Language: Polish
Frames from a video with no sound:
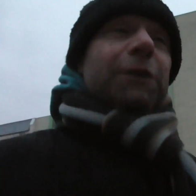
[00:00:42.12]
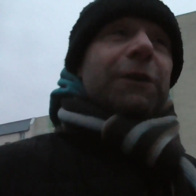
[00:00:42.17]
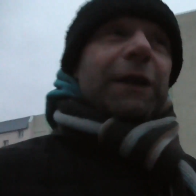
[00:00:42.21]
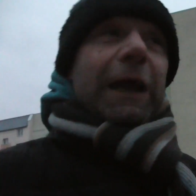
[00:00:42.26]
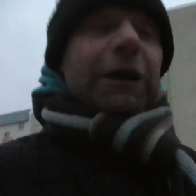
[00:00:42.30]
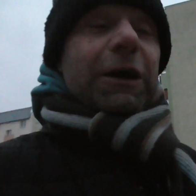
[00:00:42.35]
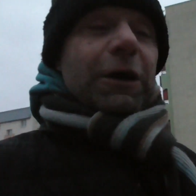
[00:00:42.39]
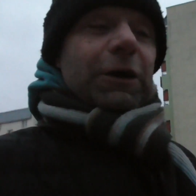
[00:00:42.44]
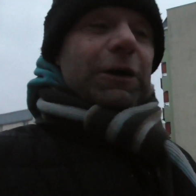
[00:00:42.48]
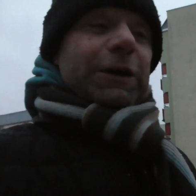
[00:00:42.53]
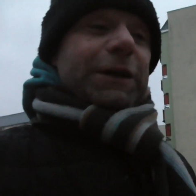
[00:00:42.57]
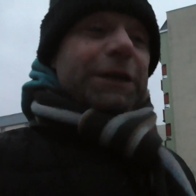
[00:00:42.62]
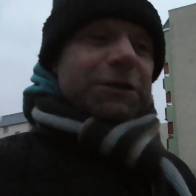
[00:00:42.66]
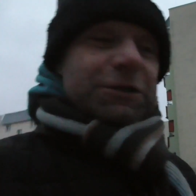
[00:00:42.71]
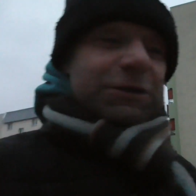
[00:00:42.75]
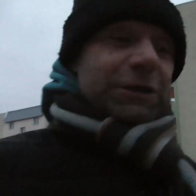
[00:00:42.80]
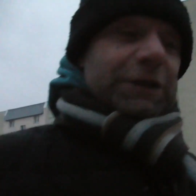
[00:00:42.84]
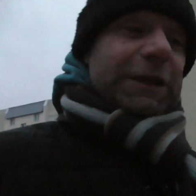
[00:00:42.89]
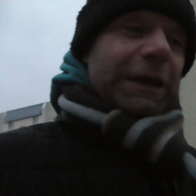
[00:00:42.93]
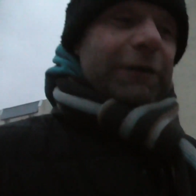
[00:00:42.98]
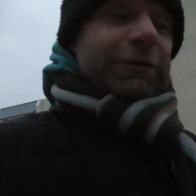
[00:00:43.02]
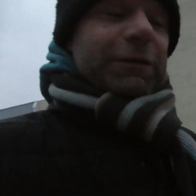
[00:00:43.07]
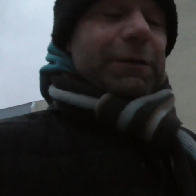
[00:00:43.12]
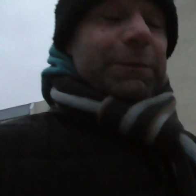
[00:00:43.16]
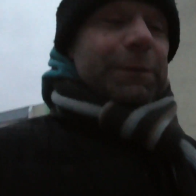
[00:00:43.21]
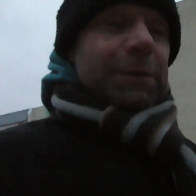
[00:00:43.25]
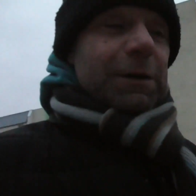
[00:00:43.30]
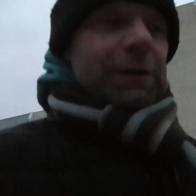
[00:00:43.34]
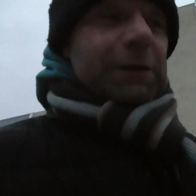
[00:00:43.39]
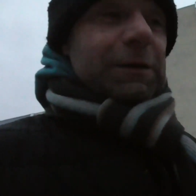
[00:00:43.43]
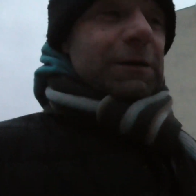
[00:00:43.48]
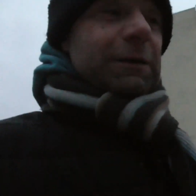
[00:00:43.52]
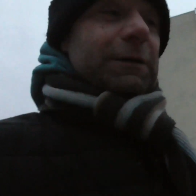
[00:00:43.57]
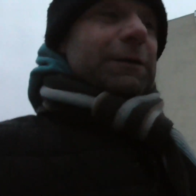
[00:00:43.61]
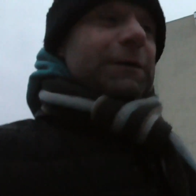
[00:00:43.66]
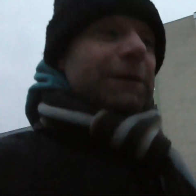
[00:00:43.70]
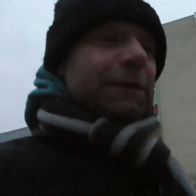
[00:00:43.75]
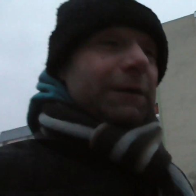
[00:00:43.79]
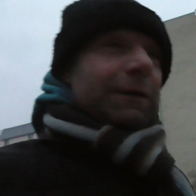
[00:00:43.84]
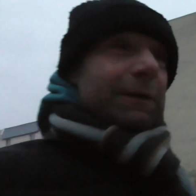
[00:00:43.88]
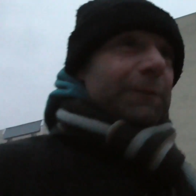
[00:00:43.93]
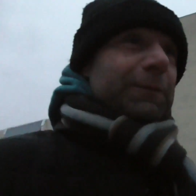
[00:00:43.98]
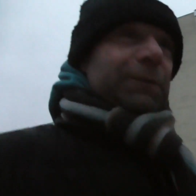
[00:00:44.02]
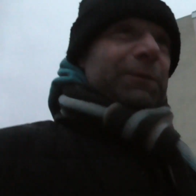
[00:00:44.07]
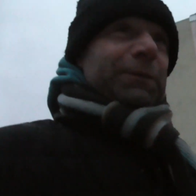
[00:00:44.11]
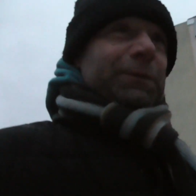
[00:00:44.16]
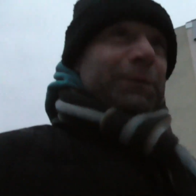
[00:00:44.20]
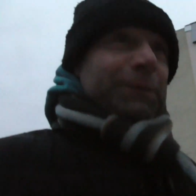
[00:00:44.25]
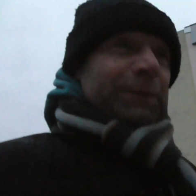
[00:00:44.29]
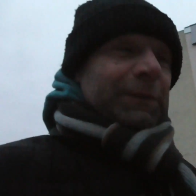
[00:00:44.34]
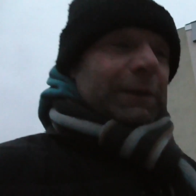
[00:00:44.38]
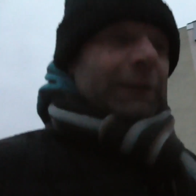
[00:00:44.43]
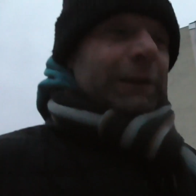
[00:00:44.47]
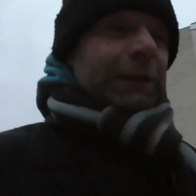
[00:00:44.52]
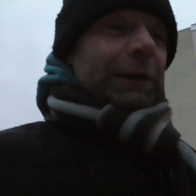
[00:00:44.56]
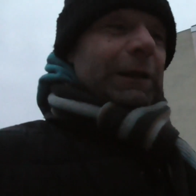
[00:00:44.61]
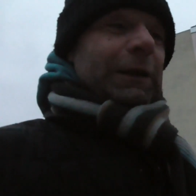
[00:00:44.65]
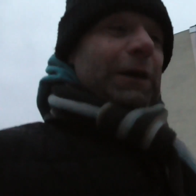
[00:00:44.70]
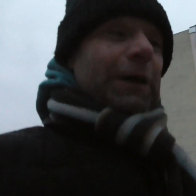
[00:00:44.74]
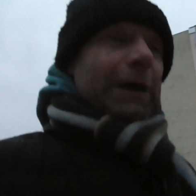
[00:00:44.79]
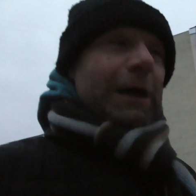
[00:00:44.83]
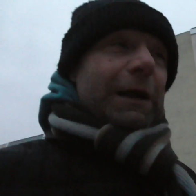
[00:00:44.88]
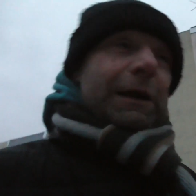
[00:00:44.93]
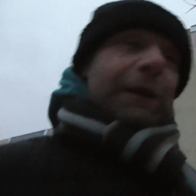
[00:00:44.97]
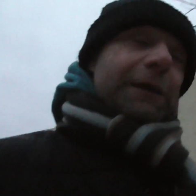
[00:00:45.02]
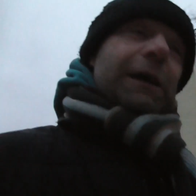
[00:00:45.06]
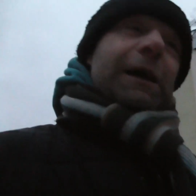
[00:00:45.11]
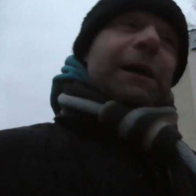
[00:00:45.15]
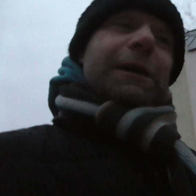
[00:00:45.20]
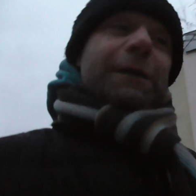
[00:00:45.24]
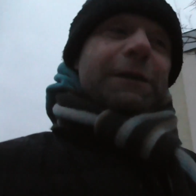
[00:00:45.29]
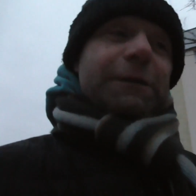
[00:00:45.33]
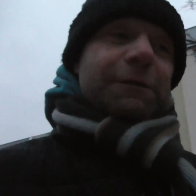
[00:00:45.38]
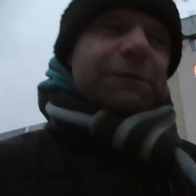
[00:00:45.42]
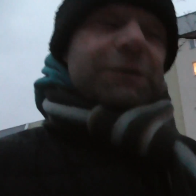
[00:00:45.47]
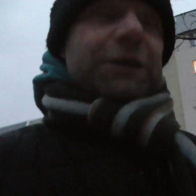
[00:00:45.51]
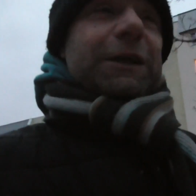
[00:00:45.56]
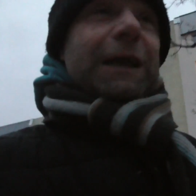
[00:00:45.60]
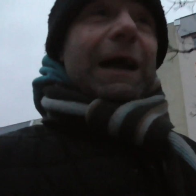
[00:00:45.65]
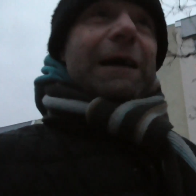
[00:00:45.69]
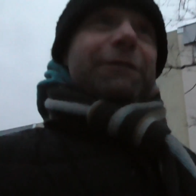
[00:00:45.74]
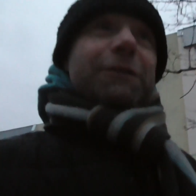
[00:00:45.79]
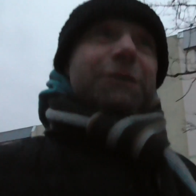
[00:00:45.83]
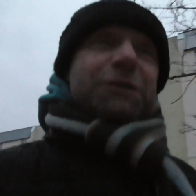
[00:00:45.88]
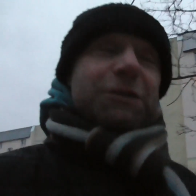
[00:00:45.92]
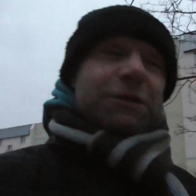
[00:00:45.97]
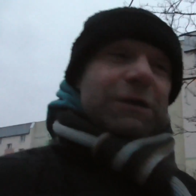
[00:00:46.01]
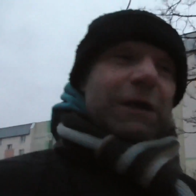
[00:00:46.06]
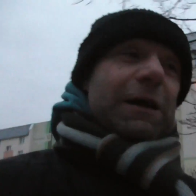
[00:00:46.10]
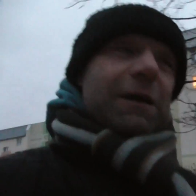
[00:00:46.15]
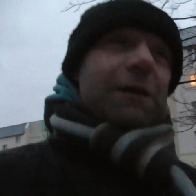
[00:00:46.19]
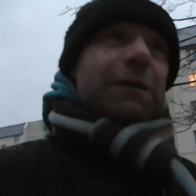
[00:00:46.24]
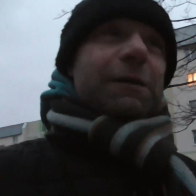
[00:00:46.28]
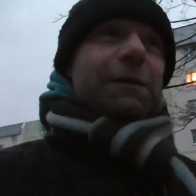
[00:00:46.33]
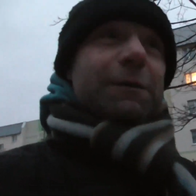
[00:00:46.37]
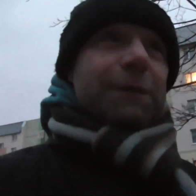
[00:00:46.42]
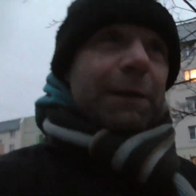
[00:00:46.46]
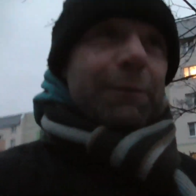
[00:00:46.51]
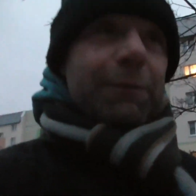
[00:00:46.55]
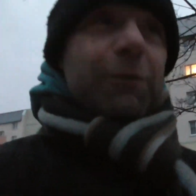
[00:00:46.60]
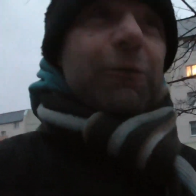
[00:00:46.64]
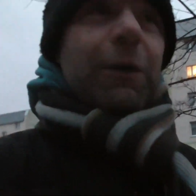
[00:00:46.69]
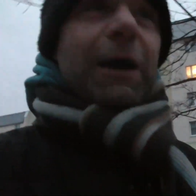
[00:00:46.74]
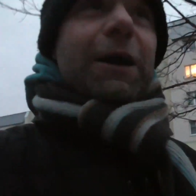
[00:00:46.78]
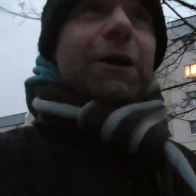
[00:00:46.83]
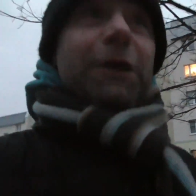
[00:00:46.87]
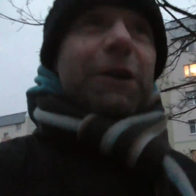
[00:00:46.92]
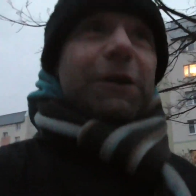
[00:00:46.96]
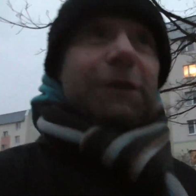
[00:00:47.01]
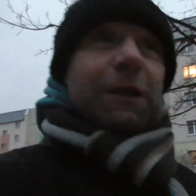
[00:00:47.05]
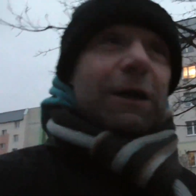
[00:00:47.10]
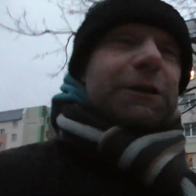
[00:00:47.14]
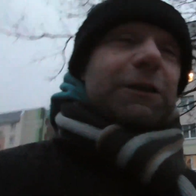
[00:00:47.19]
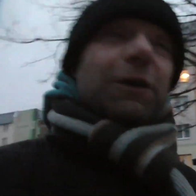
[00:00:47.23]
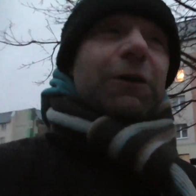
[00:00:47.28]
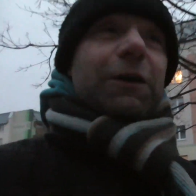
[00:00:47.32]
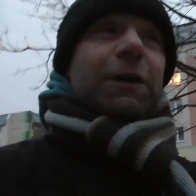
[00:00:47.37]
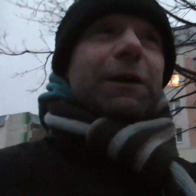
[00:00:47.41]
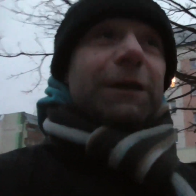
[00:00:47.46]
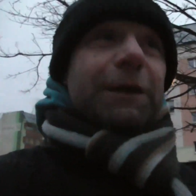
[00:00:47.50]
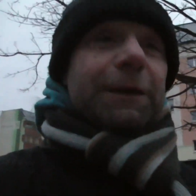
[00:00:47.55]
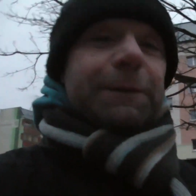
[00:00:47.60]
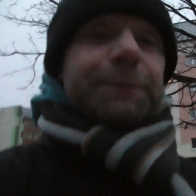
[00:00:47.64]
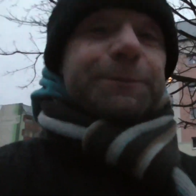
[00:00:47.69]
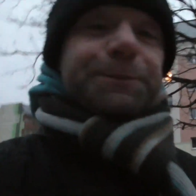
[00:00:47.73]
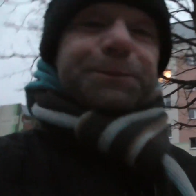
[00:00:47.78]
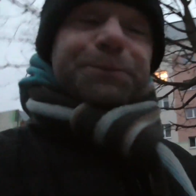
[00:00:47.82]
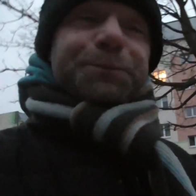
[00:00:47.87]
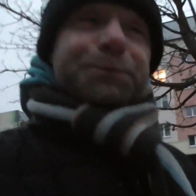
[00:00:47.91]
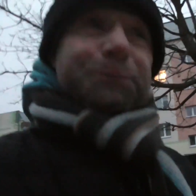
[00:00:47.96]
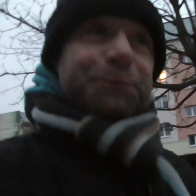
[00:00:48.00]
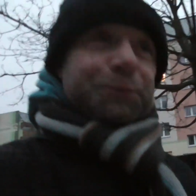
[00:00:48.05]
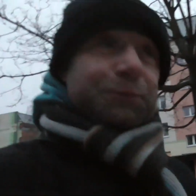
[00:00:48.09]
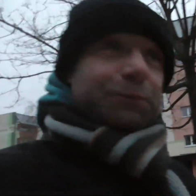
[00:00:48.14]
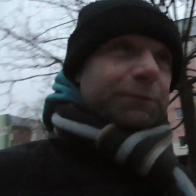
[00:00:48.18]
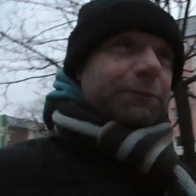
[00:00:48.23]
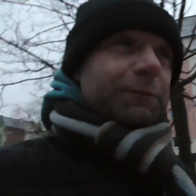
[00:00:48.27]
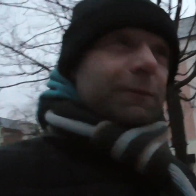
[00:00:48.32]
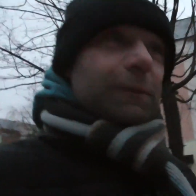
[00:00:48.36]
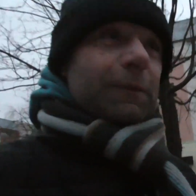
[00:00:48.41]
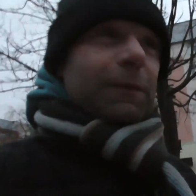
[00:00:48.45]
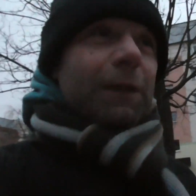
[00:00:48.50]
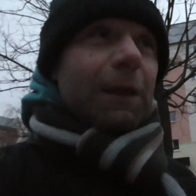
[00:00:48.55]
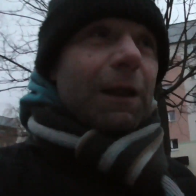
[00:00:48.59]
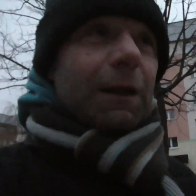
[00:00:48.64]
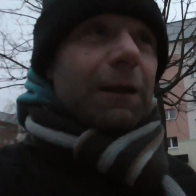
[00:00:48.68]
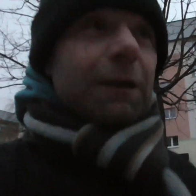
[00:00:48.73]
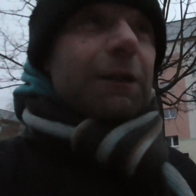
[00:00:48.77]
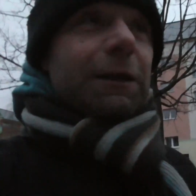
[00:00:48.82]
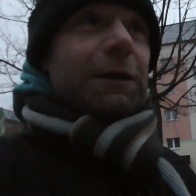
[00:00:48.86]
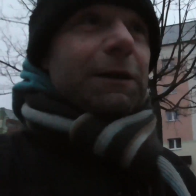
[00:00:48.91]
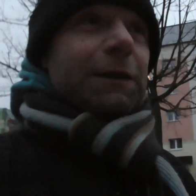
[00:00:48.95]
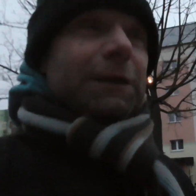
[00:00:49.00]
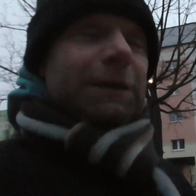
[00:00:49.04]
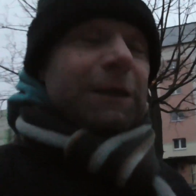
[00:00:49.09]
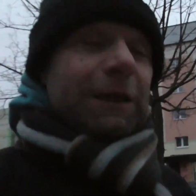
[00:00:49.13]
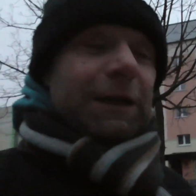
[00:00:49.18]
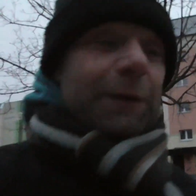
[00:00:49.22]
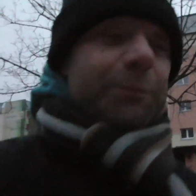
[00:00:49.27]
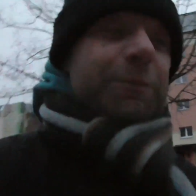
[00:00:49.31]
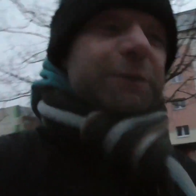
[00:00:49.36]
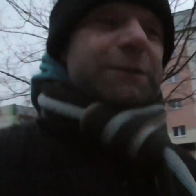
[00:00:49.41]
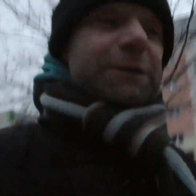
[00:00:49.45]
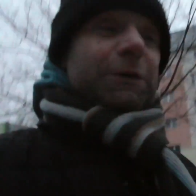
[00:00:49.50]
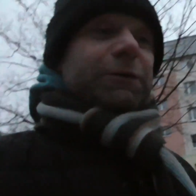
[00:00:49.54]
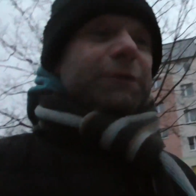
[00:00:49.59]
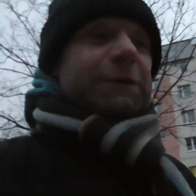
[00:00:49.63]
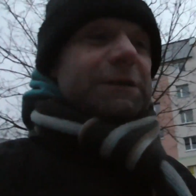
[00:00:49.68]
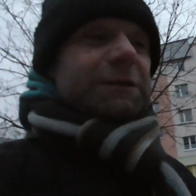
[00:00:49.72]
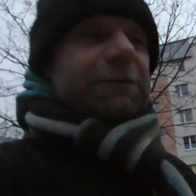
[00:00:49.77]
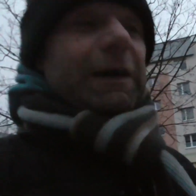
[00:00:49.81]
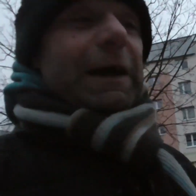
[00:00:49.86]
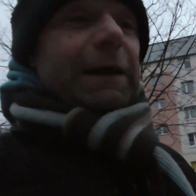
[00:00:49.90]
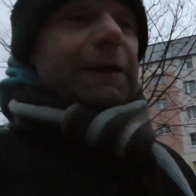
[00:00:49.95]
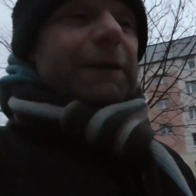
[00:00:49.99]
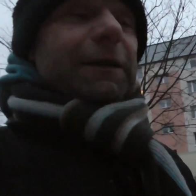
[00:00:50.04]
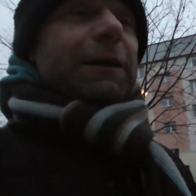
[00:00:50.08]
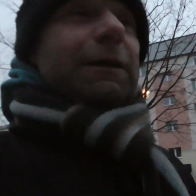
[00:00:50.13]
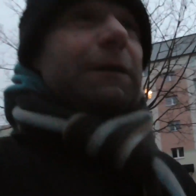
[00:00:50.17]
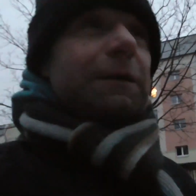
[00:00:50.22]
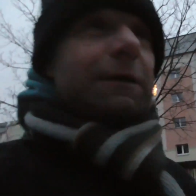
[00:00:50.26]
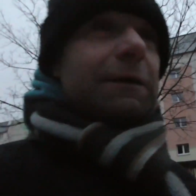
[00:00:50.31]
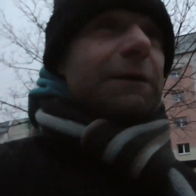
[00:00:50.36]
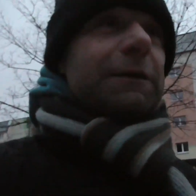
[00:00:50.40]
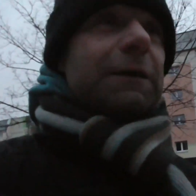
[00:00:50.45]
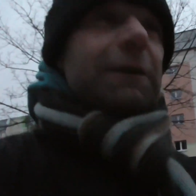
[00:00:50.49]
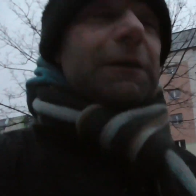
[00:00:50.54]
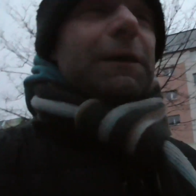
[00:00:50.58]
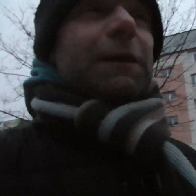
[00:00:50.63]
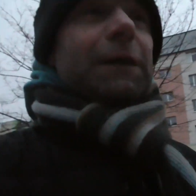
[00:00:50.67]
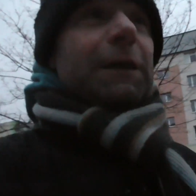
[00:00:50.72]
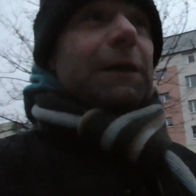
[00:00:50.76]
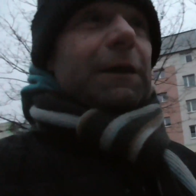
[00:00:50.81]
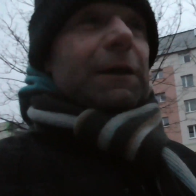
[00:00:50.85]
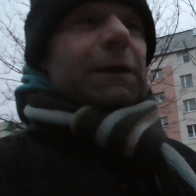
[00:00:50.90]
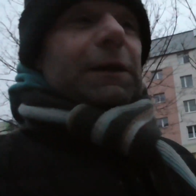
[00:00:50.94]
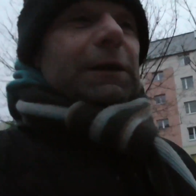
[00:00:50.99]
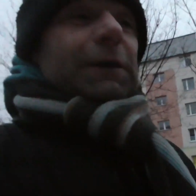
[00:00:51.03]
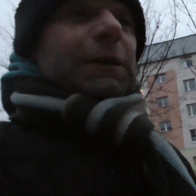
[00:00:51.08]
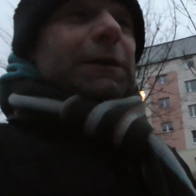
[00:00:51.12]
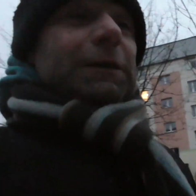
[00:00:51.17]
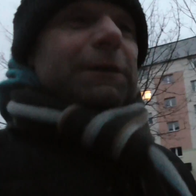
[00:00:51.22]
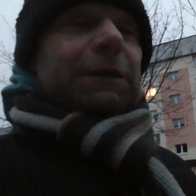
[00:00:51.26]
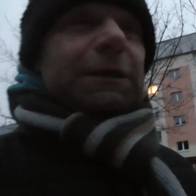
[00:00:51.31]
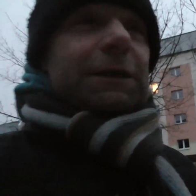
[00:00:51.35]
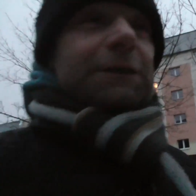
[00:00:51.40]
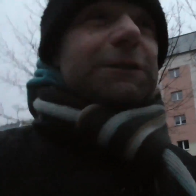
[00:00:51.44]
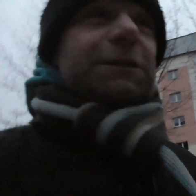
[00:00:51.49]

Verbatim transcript: no na kogo jeszcze nie wiem. No ale, ale ciekawe, czy na, na byłego redaktora nie, nie napisał wezwania. No